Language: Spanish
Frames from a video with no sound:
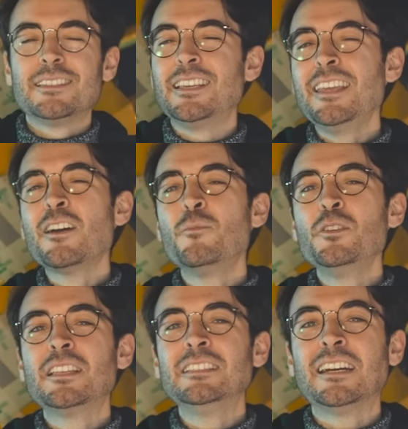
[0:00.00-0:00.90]
Sería como
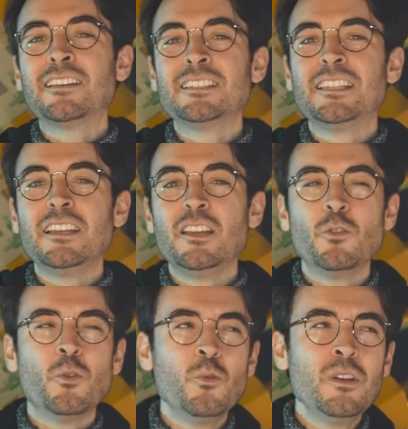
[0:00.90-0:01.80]
intentar distinguir
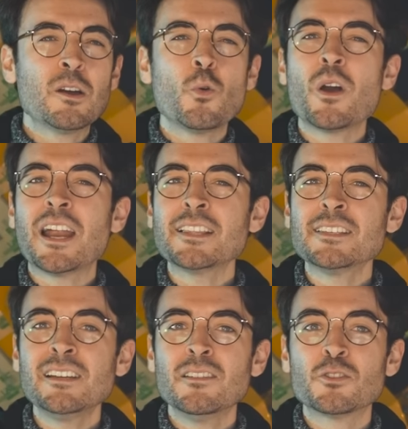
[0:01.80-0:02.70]
una
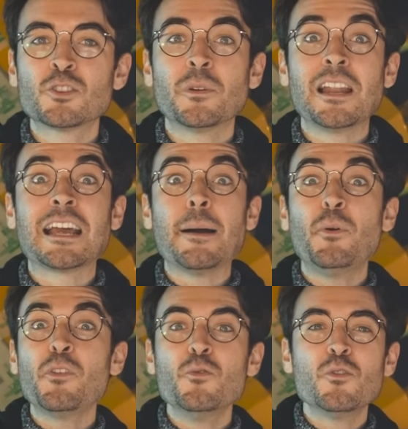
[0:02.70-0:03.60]
cucaracha sobre el
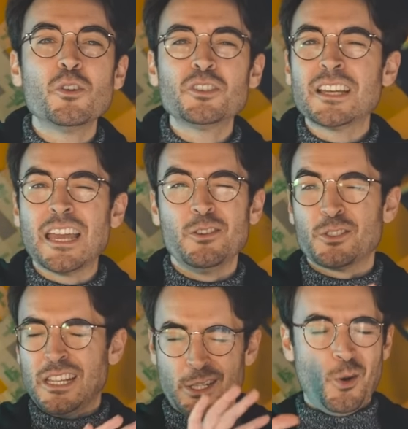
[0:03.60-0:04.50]
capó de un coche que
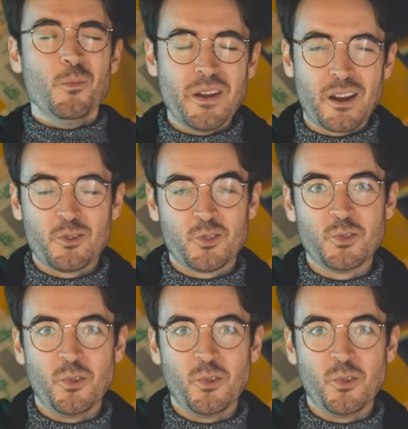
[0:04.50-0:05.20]
nos deslumbra con sus